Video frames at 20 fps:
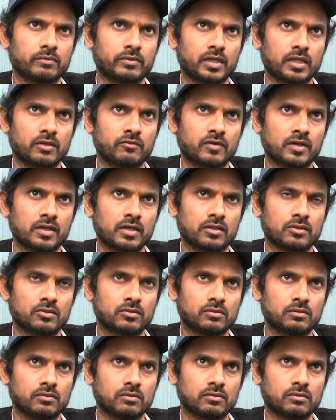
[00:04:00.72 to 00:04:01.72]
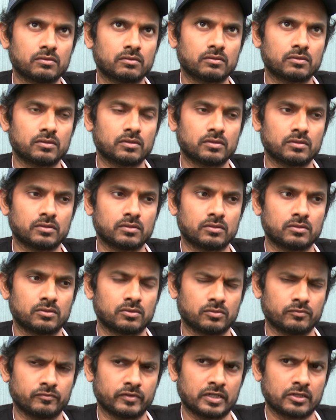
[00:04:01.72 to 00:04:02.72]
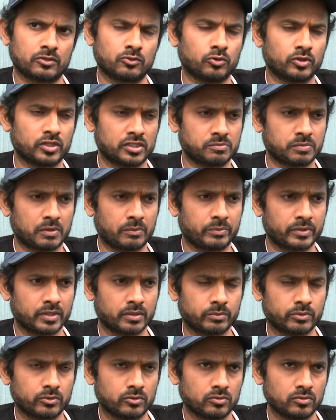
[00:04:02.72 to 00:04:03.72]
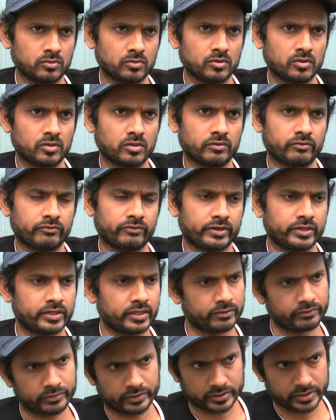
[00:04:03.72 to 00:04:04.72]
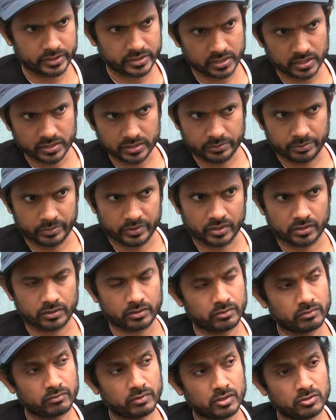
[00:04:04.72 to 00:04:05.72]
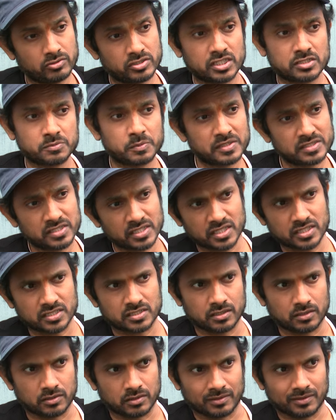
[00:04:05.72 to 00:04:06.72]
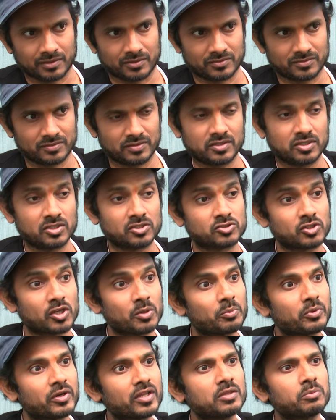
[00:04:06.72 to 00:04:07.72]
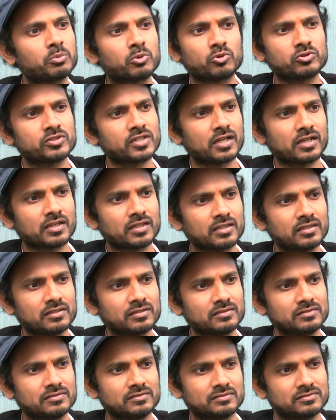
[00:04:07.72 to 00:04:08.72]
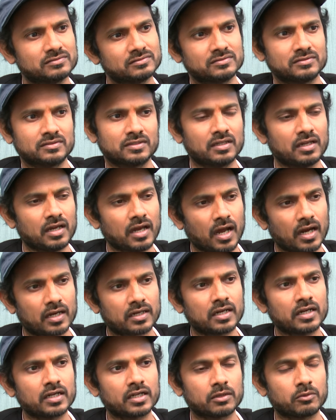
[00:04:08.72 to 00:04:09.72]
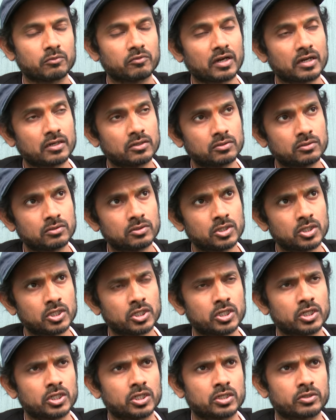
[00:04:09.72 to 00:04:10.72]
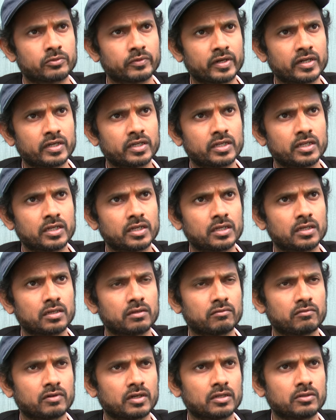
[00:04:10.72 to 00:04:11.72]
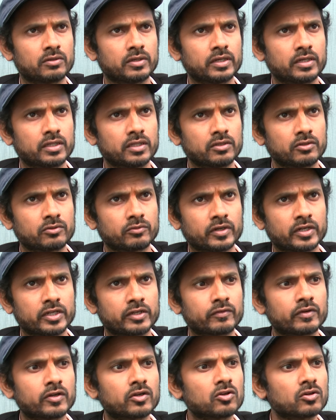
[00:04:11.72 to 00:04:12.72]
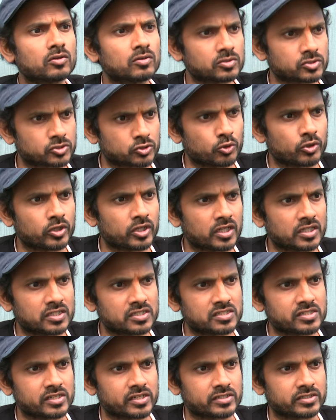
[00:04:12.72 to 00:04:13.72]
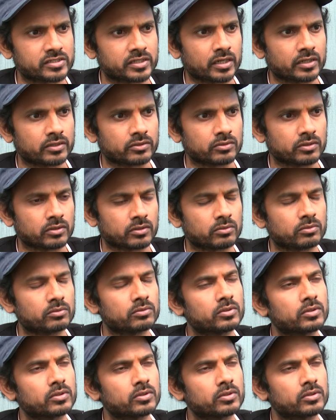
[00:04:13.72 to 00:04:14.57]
నేను వాళ్ళతో వాళ్ళకి నోటీస్ పంపినప్పుడు వన్ ఇయర్ వర్క్ చేసిన అని చెప్పిన వాళ్ళు సిక్స్ మంత్స్ చేసినా అన్నారు సో ఇప్పుడు నేను ప్రూవ్ చేయాలి కదా అట్లాంటి వాళ్ళు ట్వంటీ వాళ్ళు ఏంటిది ట్వంటీ ట్వంటీలో స్టోరీ రిజిస్టర్ చేసిన అంటున్నారు